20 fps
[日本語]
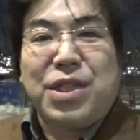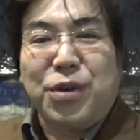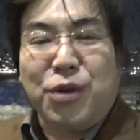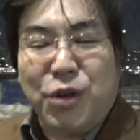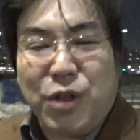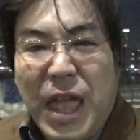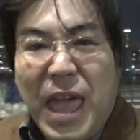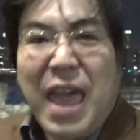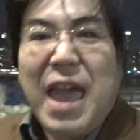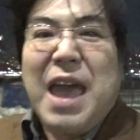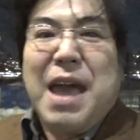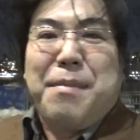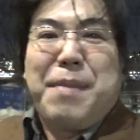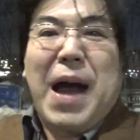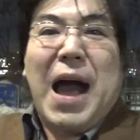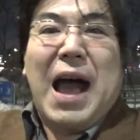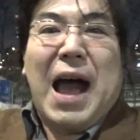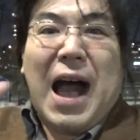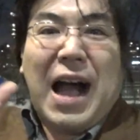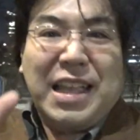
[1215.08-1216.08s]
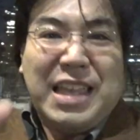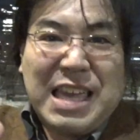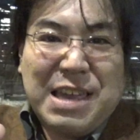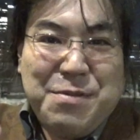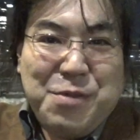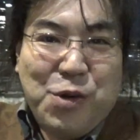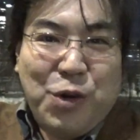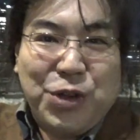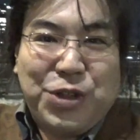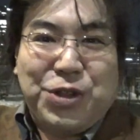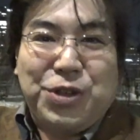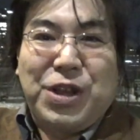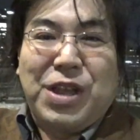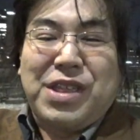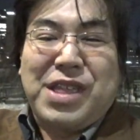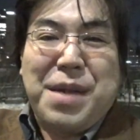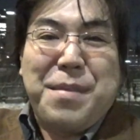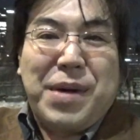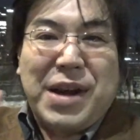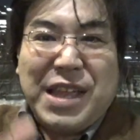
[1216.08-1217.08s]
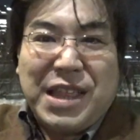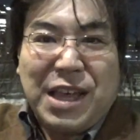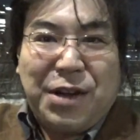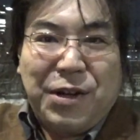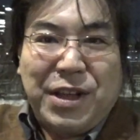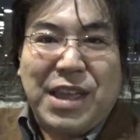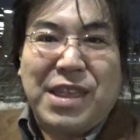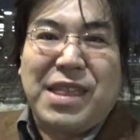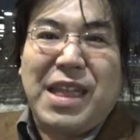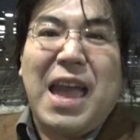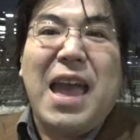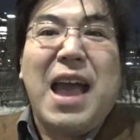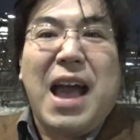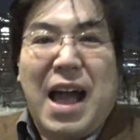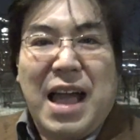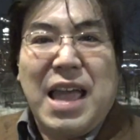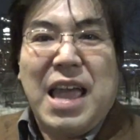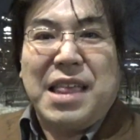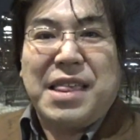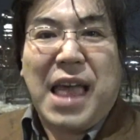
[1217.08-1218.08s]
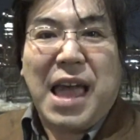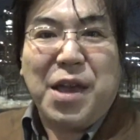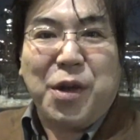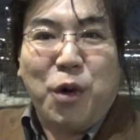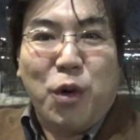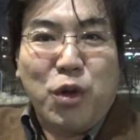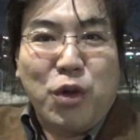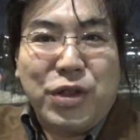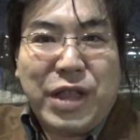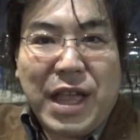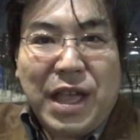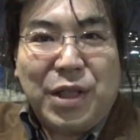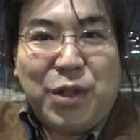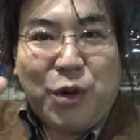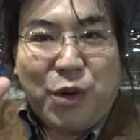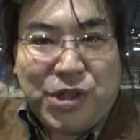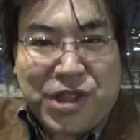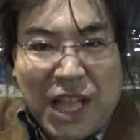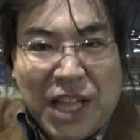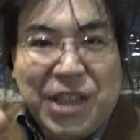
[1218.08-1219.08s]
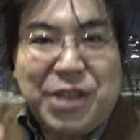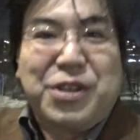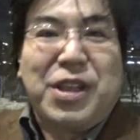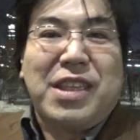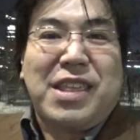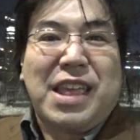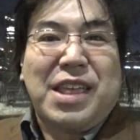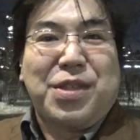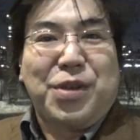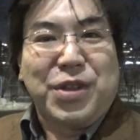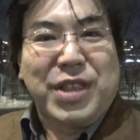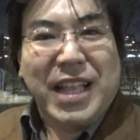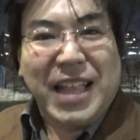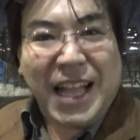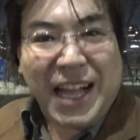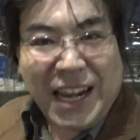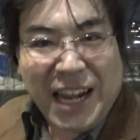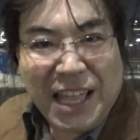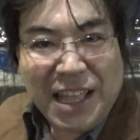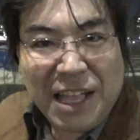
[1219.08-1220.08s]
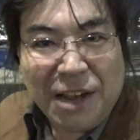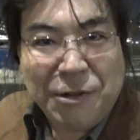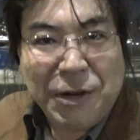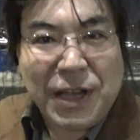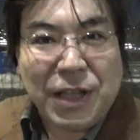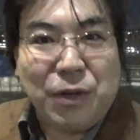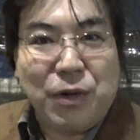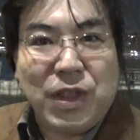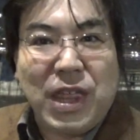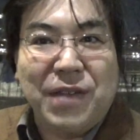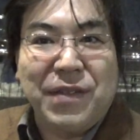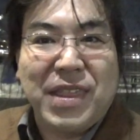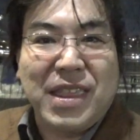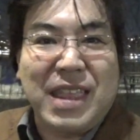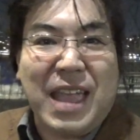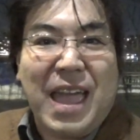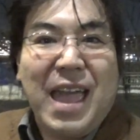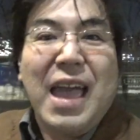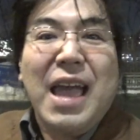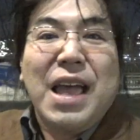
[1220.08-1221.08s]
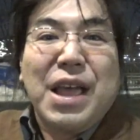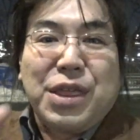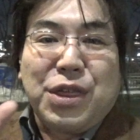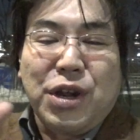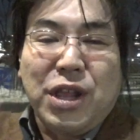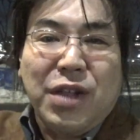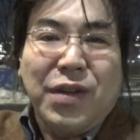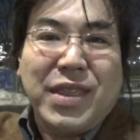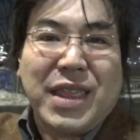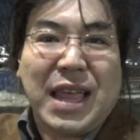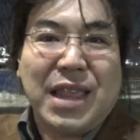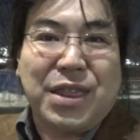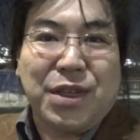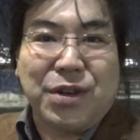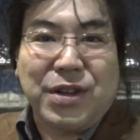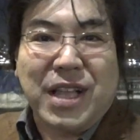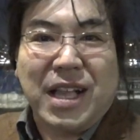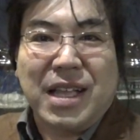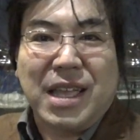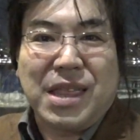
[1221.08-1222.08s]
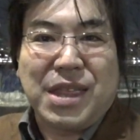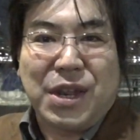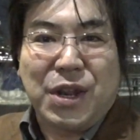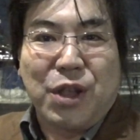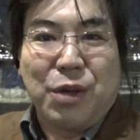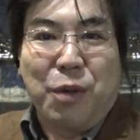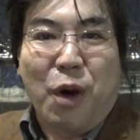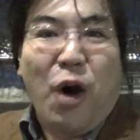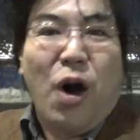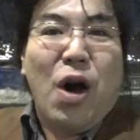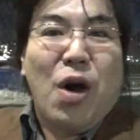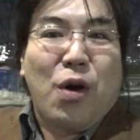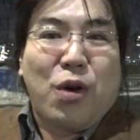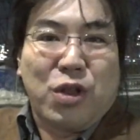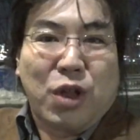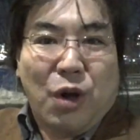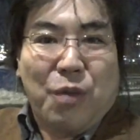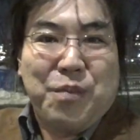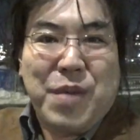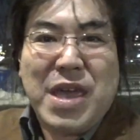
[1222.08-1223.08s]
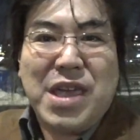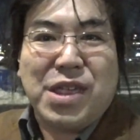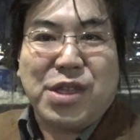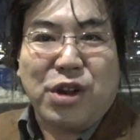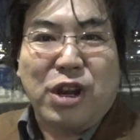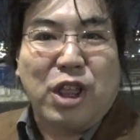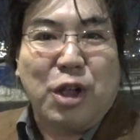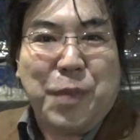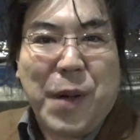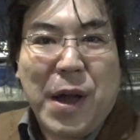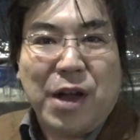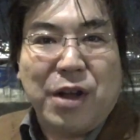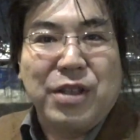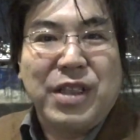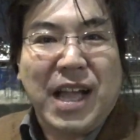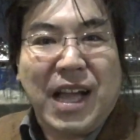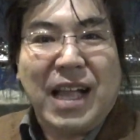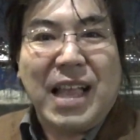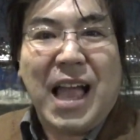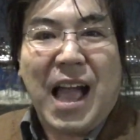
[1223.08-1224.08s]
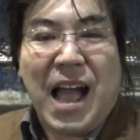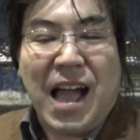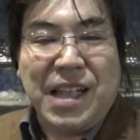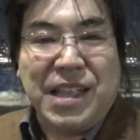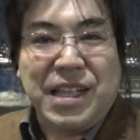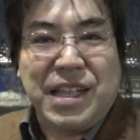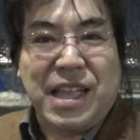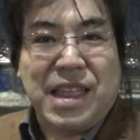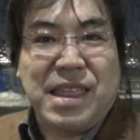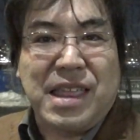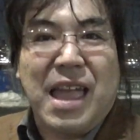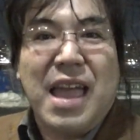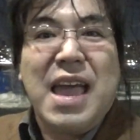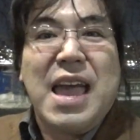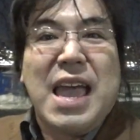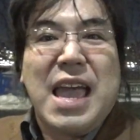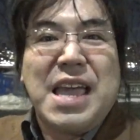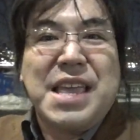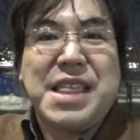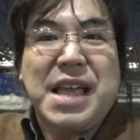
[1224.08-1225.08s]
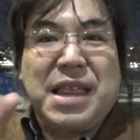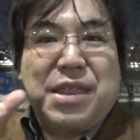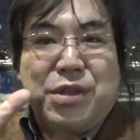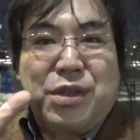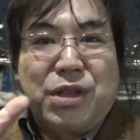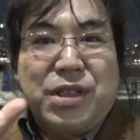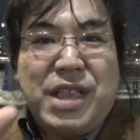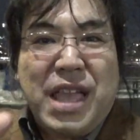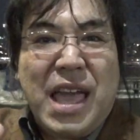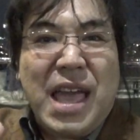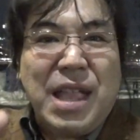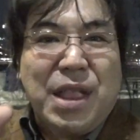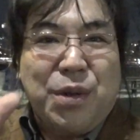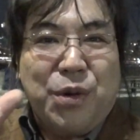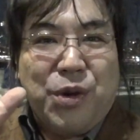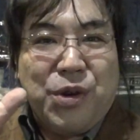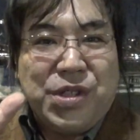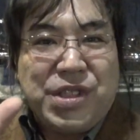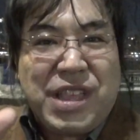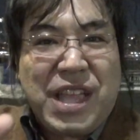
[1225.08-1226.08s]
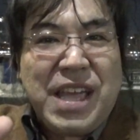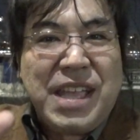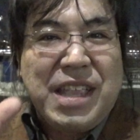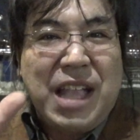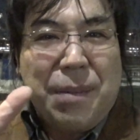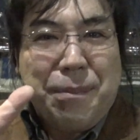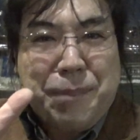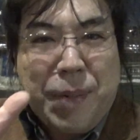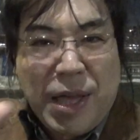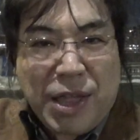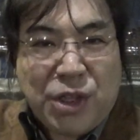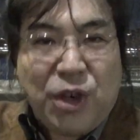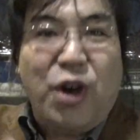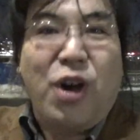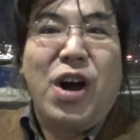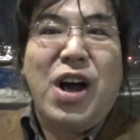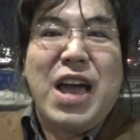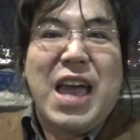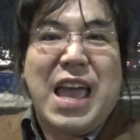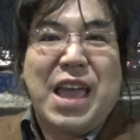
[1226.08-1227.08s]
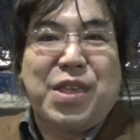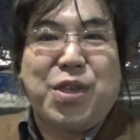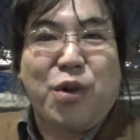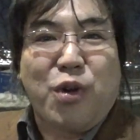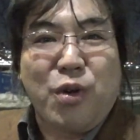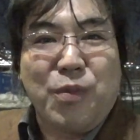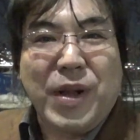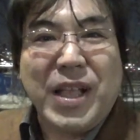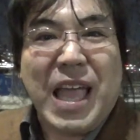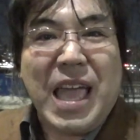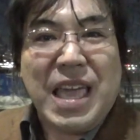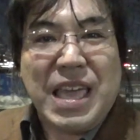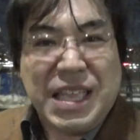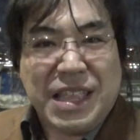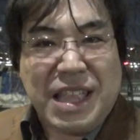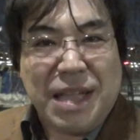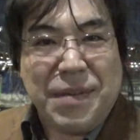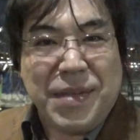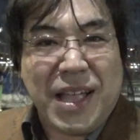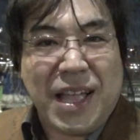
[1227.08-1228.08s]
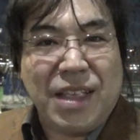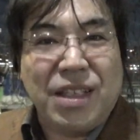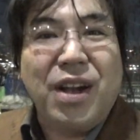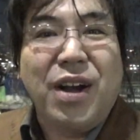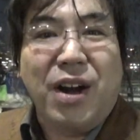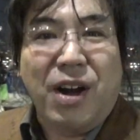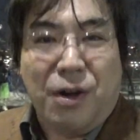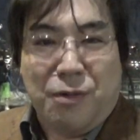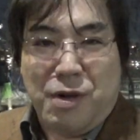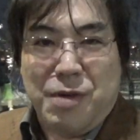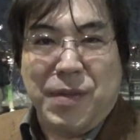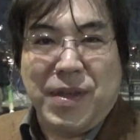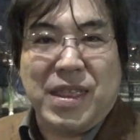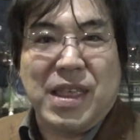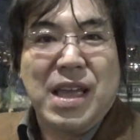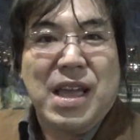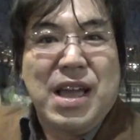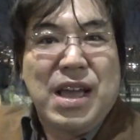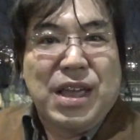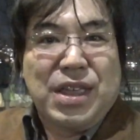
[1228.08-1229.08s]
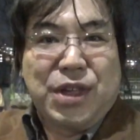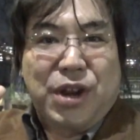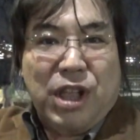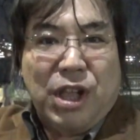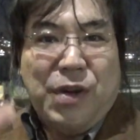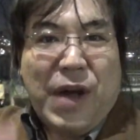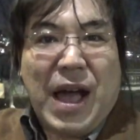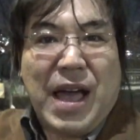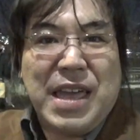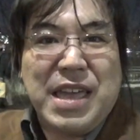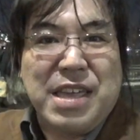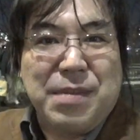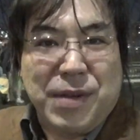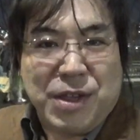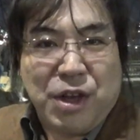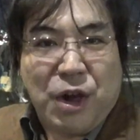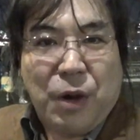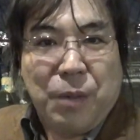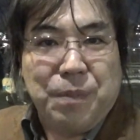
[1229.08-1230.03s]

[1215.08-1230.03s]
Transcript: そこで、まあ、アキーム王子とですね、まあ、リサはですねはい、最高のデートをしたっていうですねそういった流れになるわけでございますねそれでは早速なんですけれどもこのメインストリートパークの中に入ってですねいざそのデートをしていた場所、えそこまで行ってみたいと思いますそれでは行きましょ